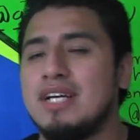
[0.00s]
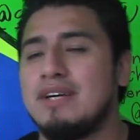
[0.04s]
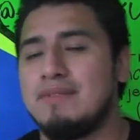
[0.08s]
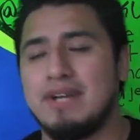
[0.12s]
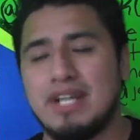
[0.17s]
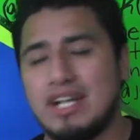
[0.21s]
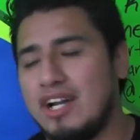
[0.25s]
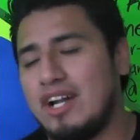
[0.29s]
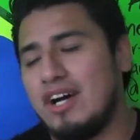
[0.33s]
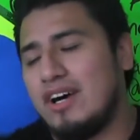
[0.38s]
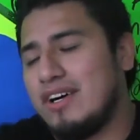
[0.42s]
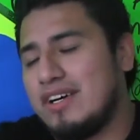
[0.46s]

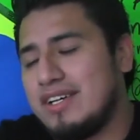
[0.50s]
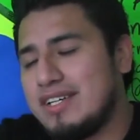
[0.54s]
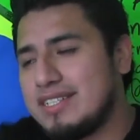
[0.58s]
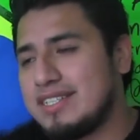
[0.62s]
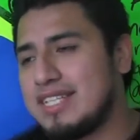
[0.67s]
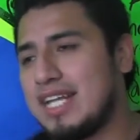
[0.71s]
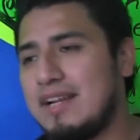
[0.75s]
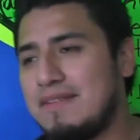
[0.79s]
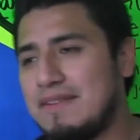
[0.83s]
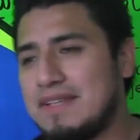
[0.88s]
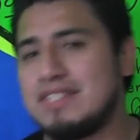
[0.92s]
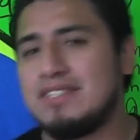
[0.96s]
Bueno, no,
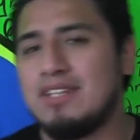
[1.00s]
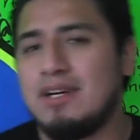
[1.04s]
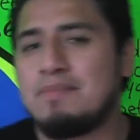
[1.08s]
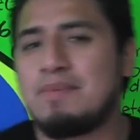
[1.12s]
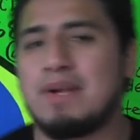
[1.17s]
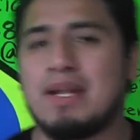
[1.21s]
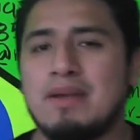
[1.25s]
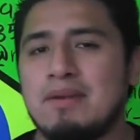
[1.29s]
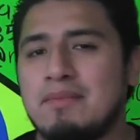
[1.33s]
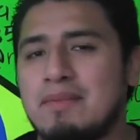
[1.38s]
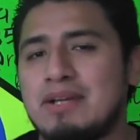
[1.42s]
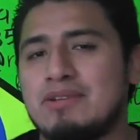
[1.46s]
tal vez no,
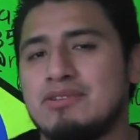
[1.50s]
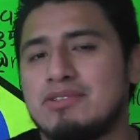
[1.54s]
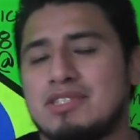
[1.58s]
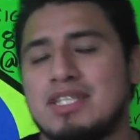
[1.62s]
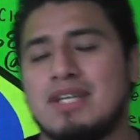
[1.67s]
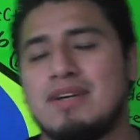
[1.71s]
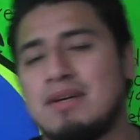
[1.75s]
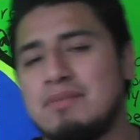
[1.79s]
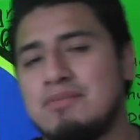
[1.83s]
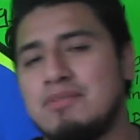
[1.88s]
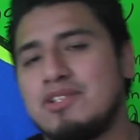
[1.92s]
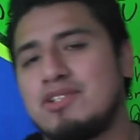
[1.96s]
pero a mí me
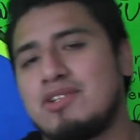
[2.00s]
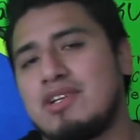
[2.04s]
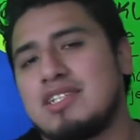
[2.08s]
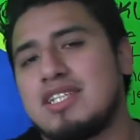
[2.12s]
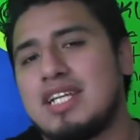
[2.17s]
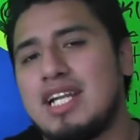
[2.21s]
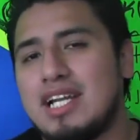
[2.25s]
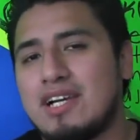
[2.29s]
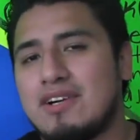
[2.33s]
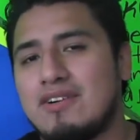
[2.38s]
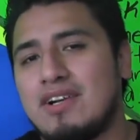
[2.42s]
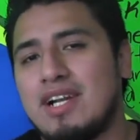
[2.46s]
gustaba mucho
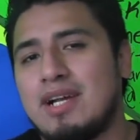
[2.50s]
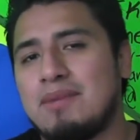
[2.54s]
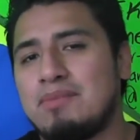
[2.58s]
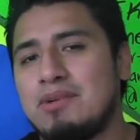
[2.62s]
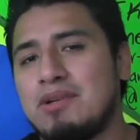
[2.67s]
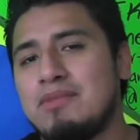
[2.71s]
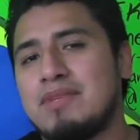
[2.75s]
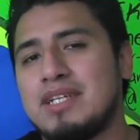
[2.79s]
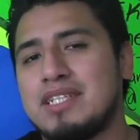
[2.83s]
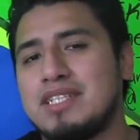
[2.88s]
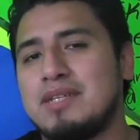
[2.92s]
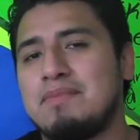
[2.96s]
hacerle con la
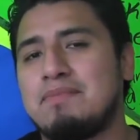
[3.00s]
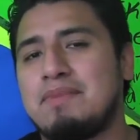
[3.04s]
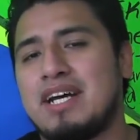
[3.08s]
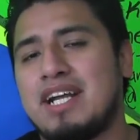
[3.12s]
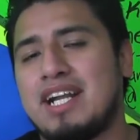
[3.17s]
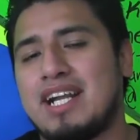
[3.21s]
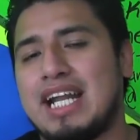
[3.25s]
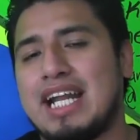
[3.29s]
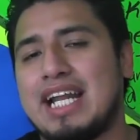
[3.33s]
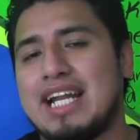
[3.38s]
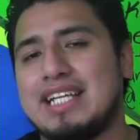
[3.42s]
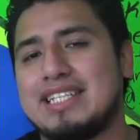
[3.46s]
pluma así
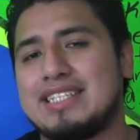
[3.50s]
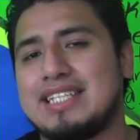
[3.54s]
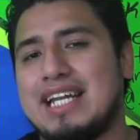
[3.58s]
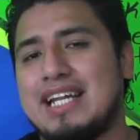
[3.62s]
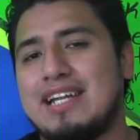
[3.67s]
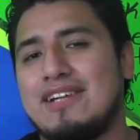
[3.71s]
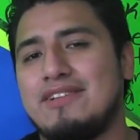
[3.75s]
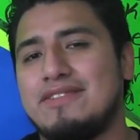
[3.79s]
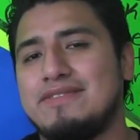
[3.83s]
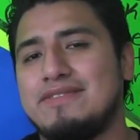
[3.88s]
para regresarlo.